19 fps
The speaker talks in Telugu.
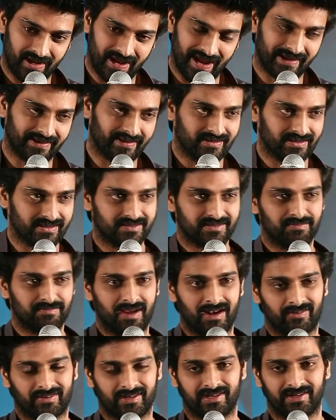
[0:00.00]
యాక్ట్రెస్
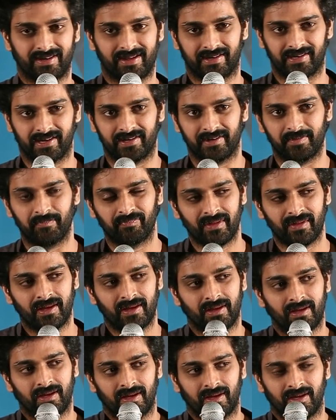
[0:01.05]
మాలిక నాయర్ కానీ
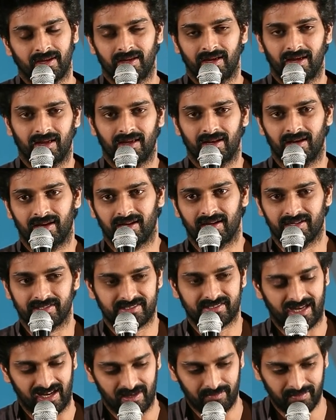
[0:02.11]
ఇలాగా
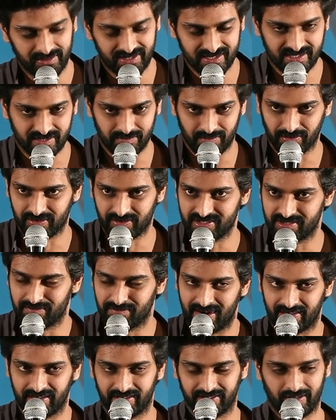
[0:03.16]
చాలామంది సినిమా గురించి
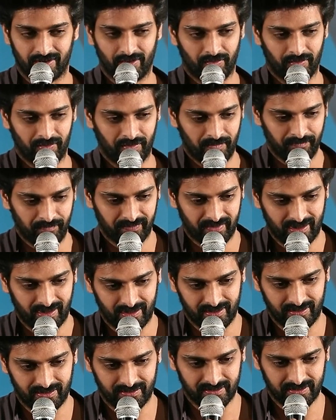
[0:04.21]
మాట్లాడుతూనే ఉన్నాం
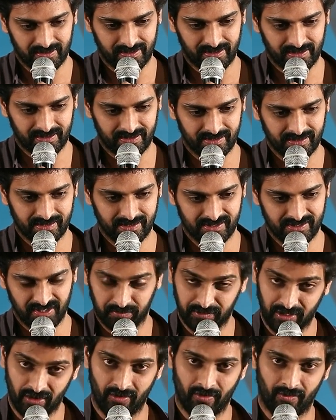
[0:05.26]

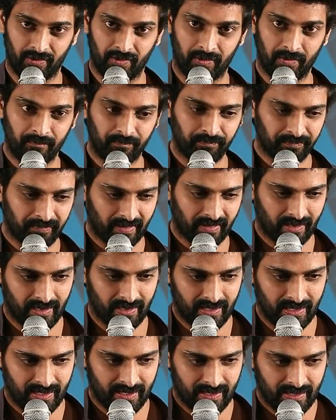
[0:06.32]
చెప్తూనే ఉన్నాం
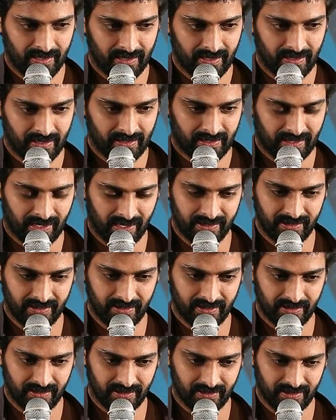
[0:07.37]
కానీ
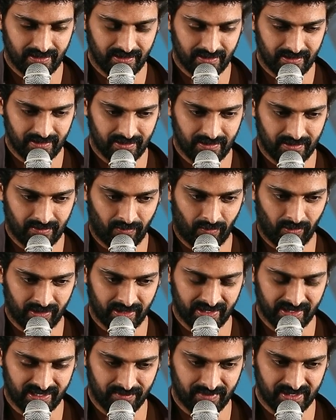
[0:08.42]

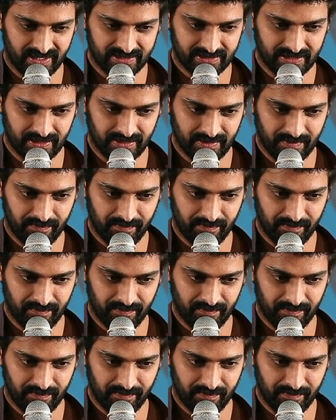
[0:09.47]
ఒక్కటి గమనిస్తే